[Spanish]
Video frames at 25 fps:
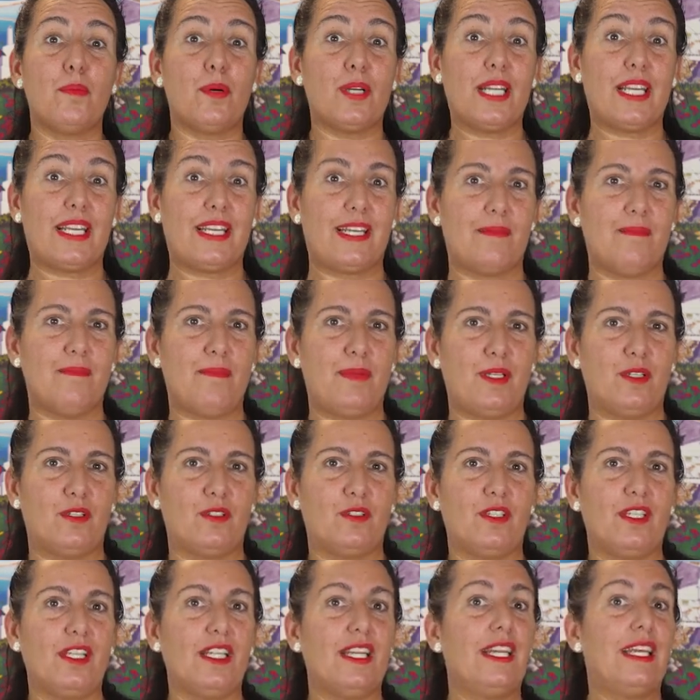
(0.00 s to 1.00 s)
Por
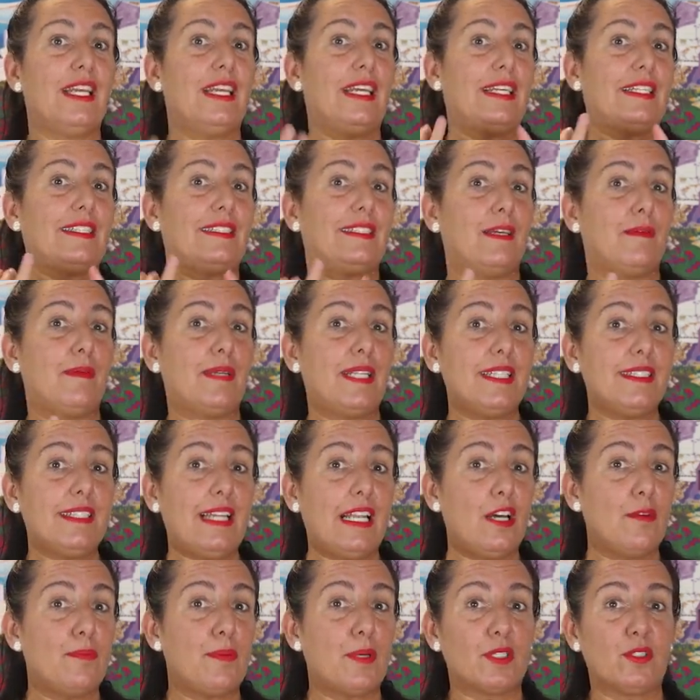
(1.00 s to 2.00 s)
ejemplo, te
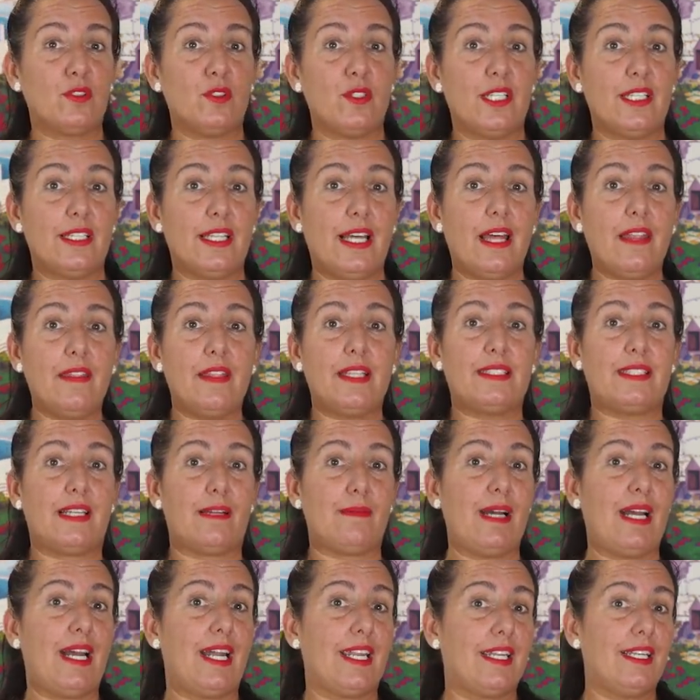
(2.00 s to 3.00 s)
brinda la oportunidad de
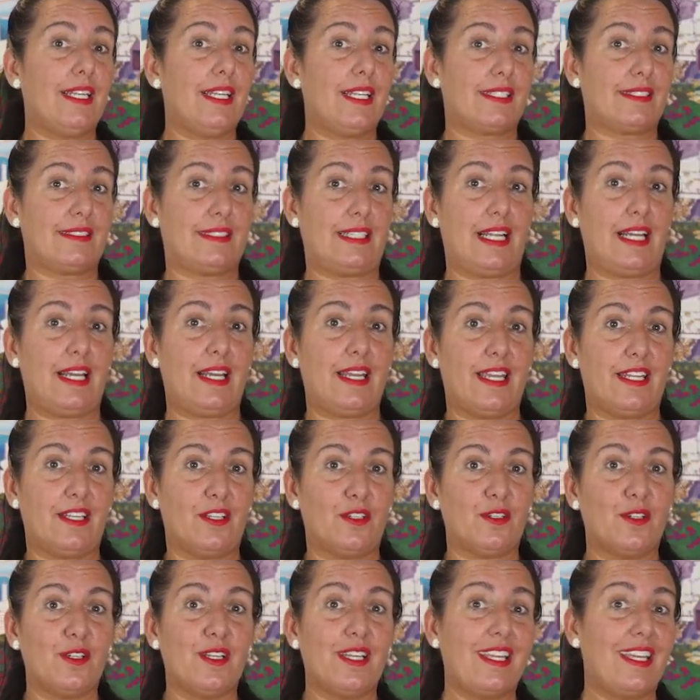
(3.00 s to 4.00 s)
trabajar en el
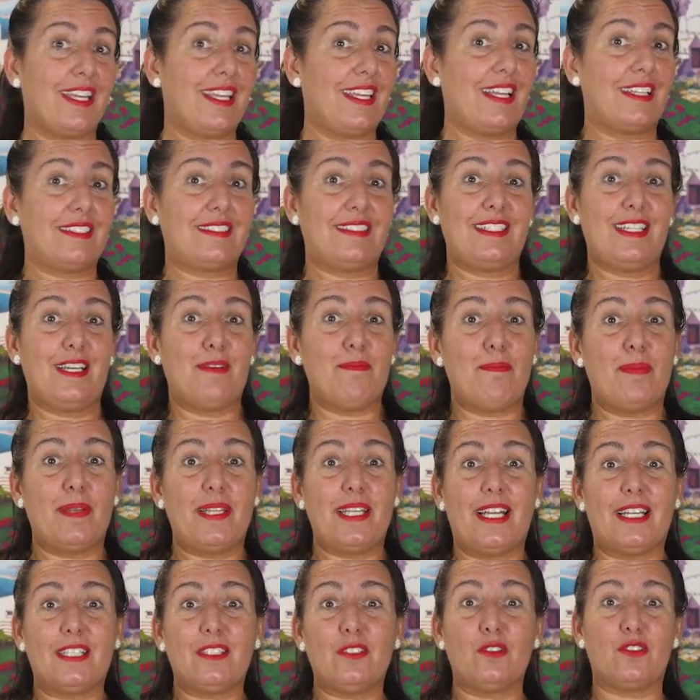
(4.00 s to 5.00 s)
extranjero y así
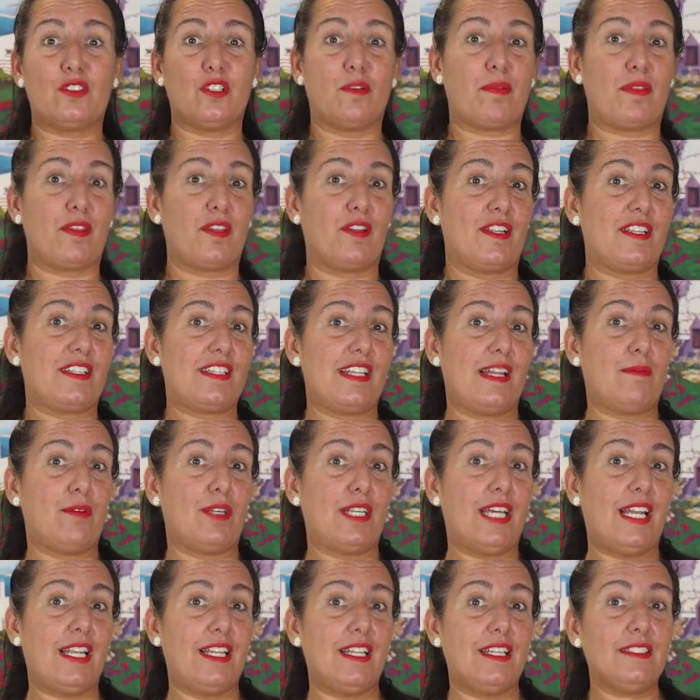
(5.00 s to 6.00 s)
ampliar tus opciones
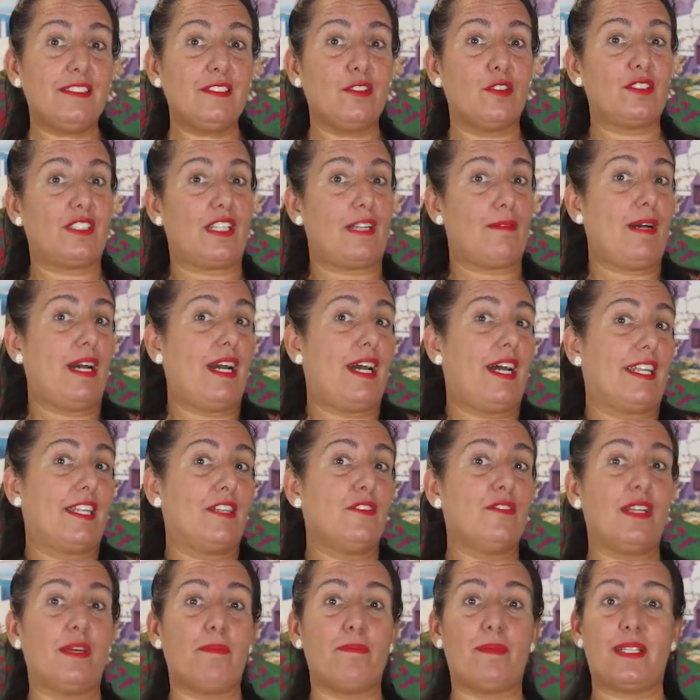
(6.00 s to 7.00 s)
laborales o trabajar
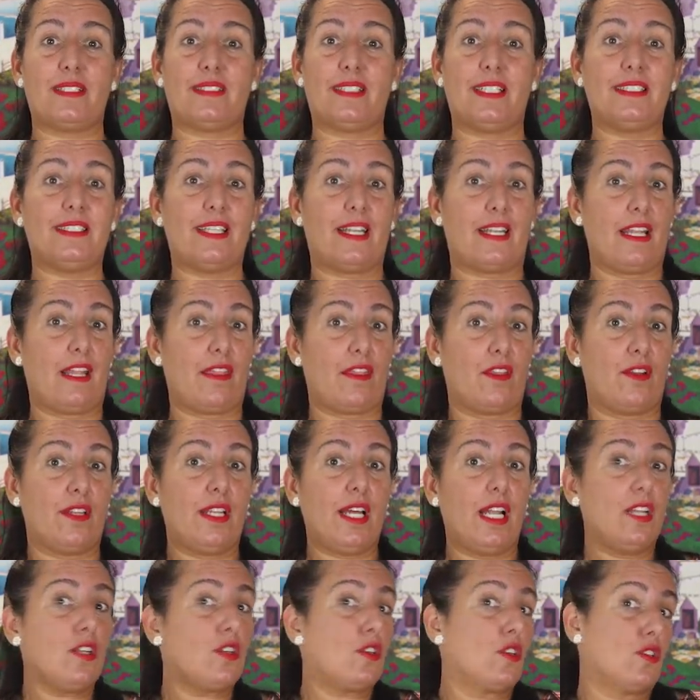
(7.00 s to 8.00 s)
en una empresa
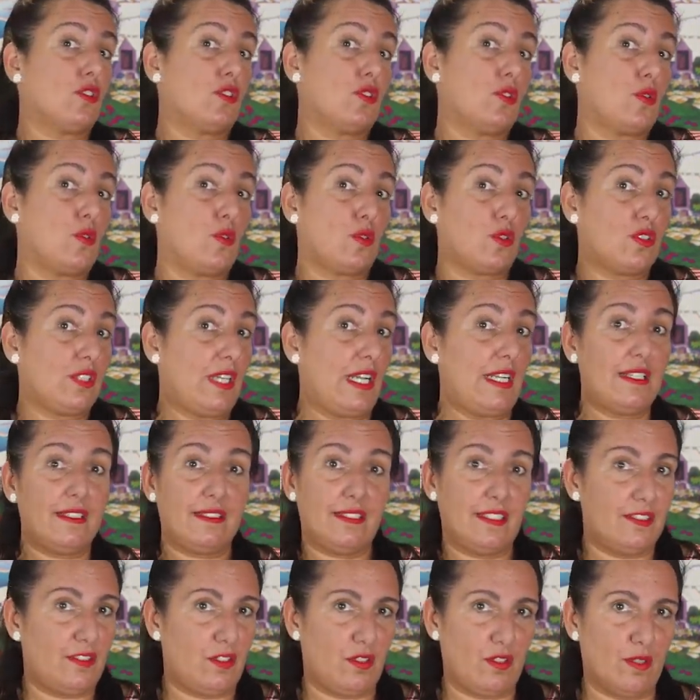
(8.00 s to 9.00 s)
internacional con
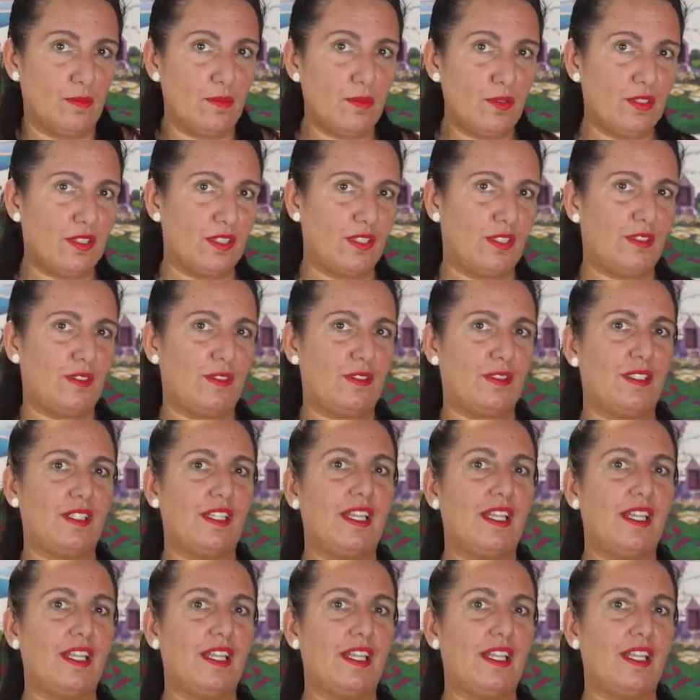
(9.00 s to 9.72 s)
sucursales en todo el mundo.